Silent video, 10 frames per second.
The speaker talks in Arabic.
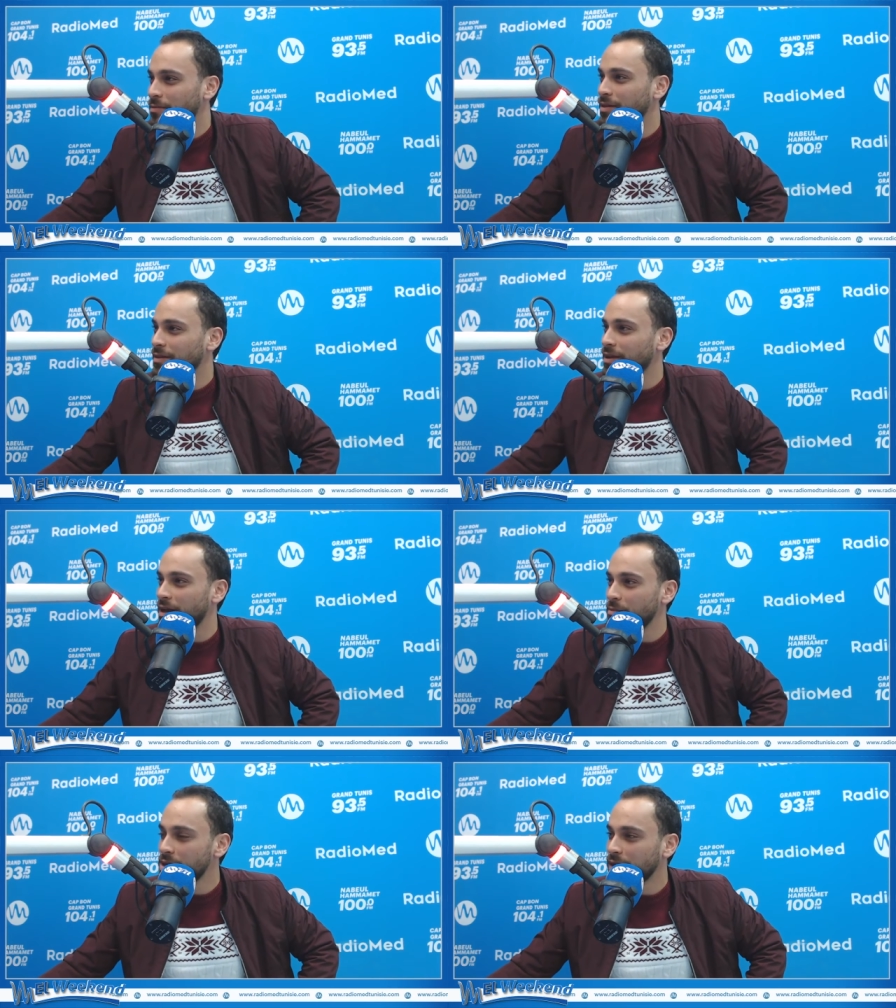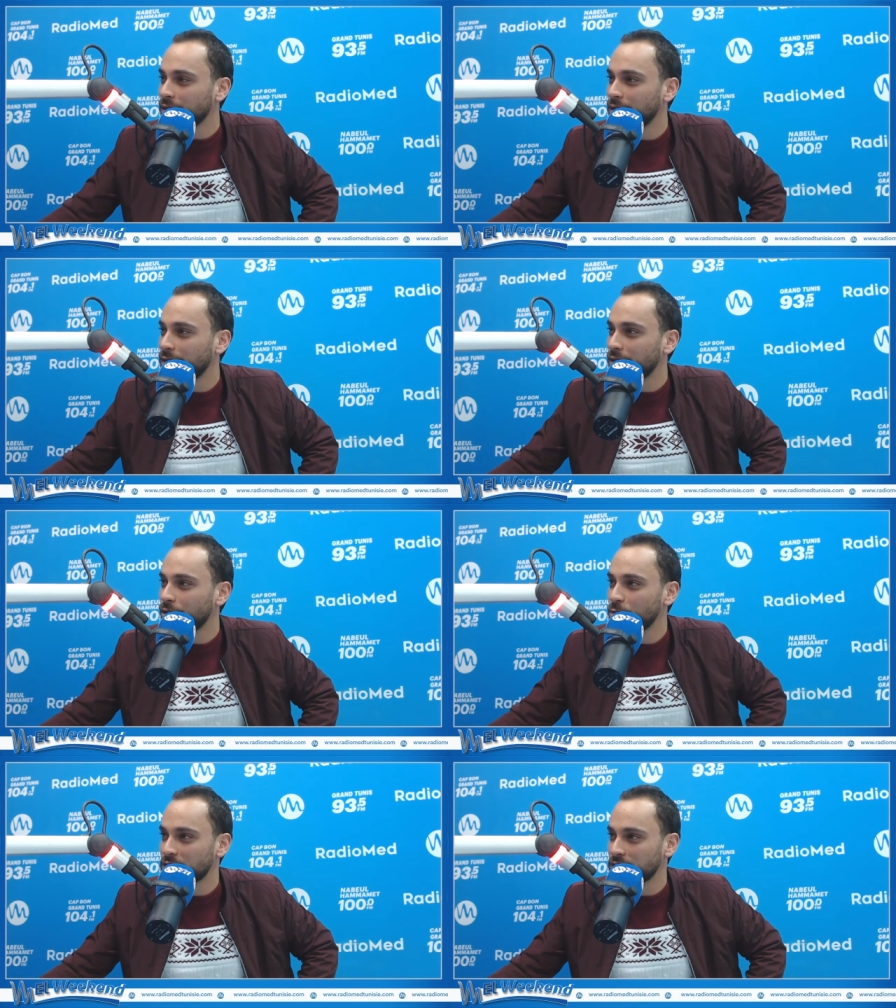باهميه
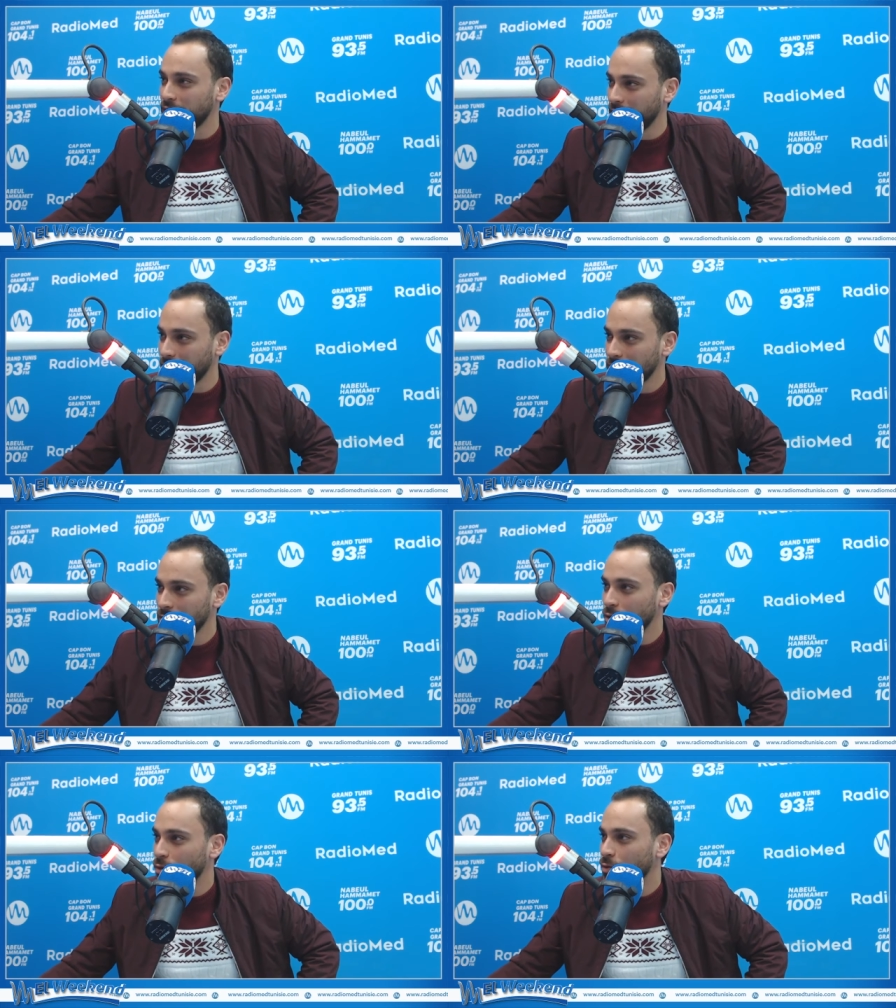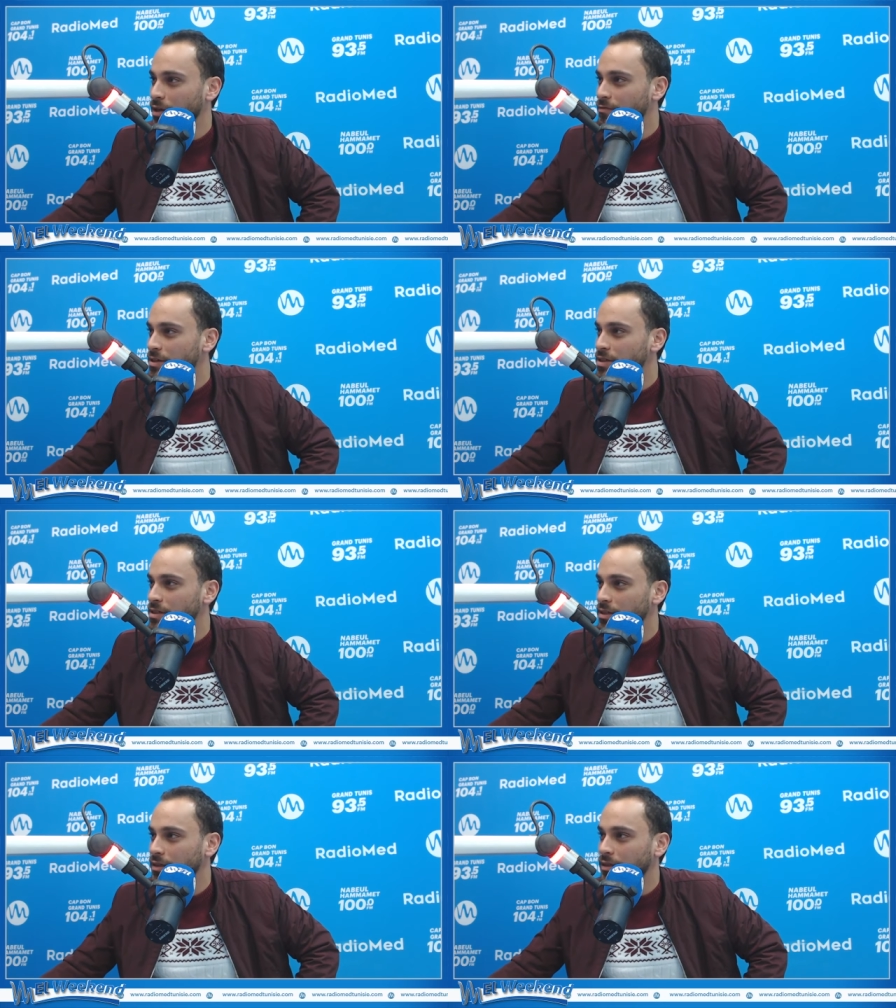اللمجه الصحيه وكيفاش
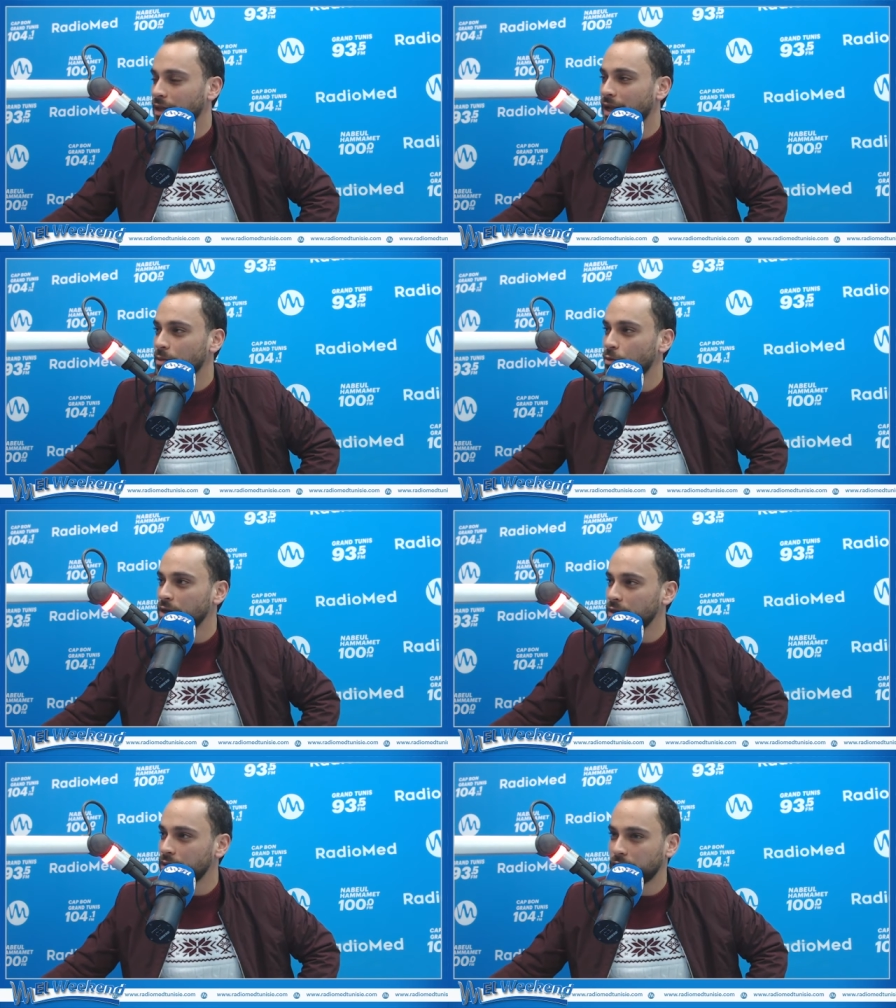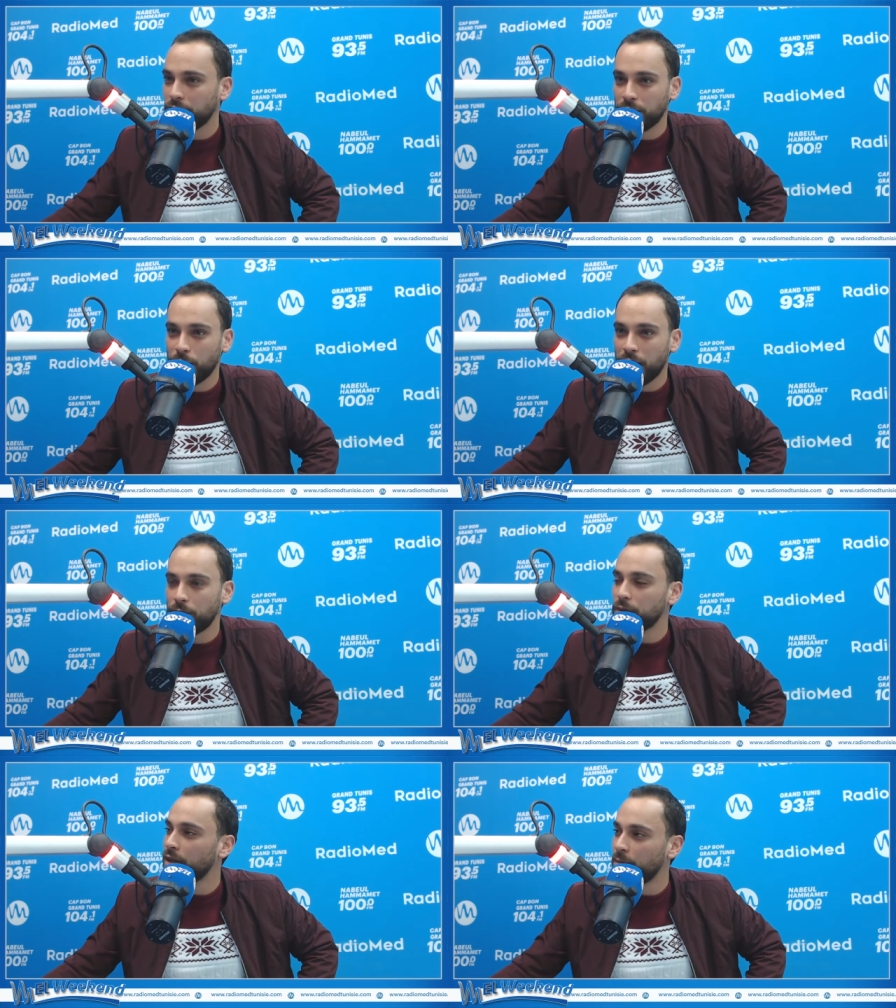آه، تعلم ولادك يتوقع
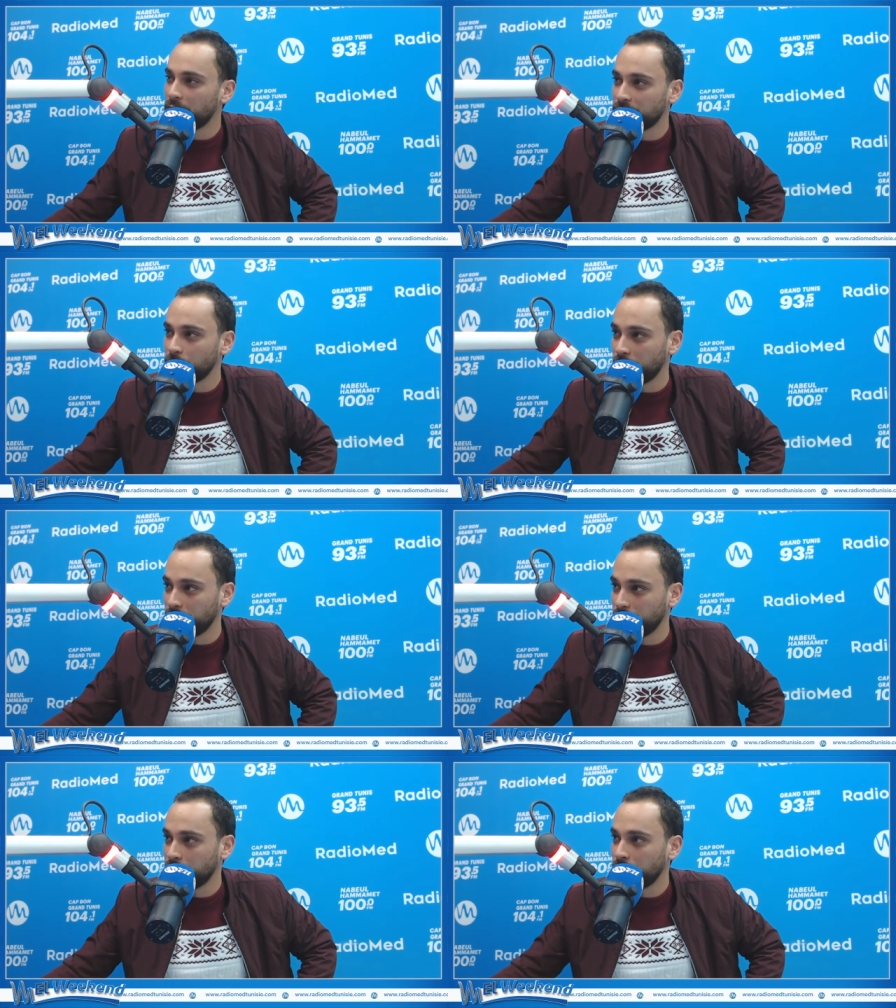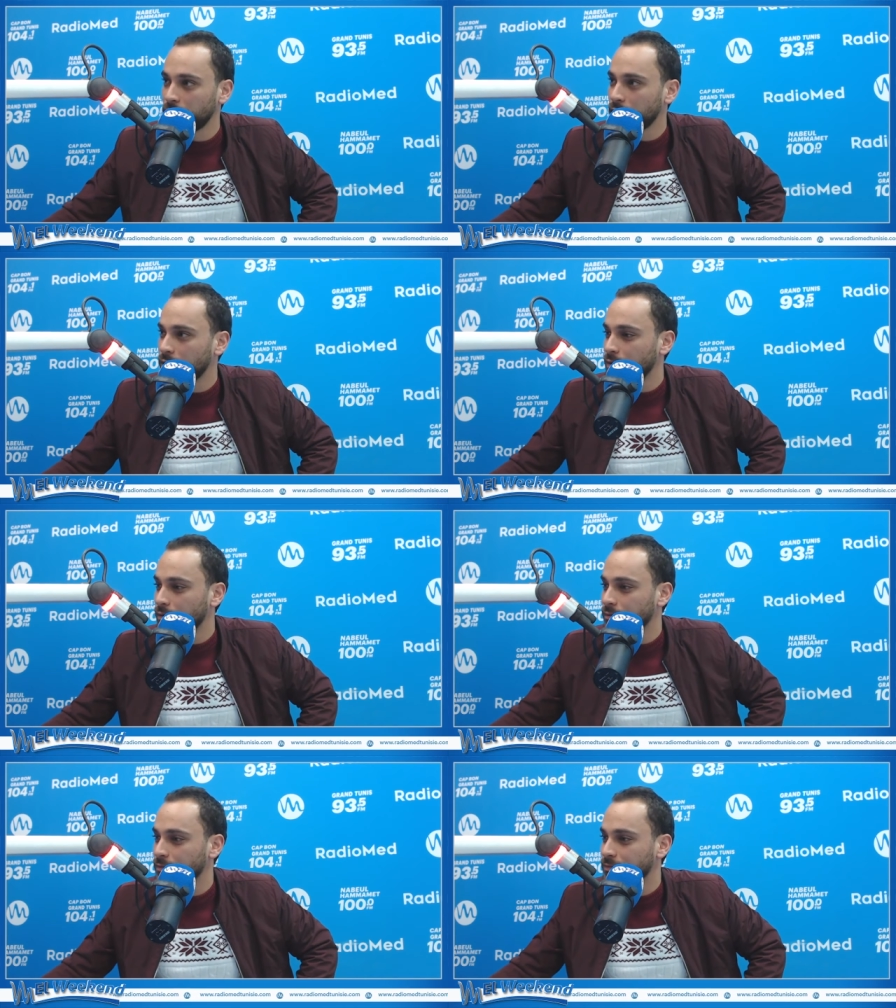من الامراض المعديه اه
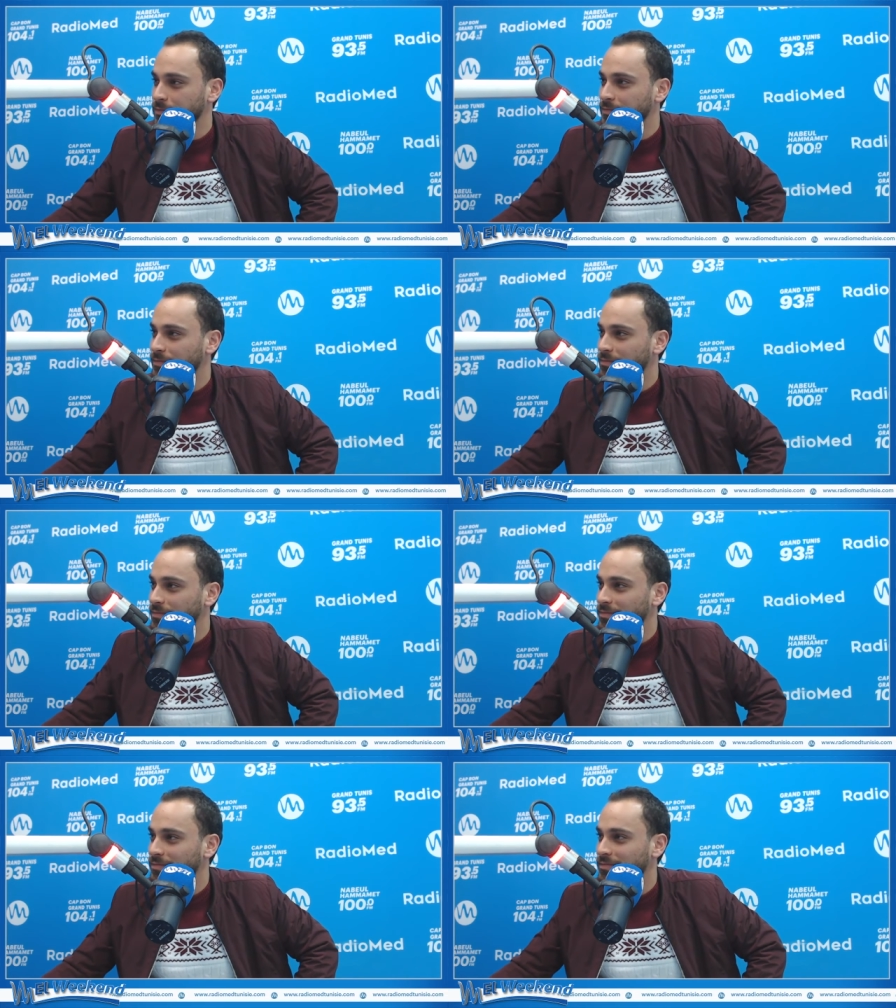داكو دونك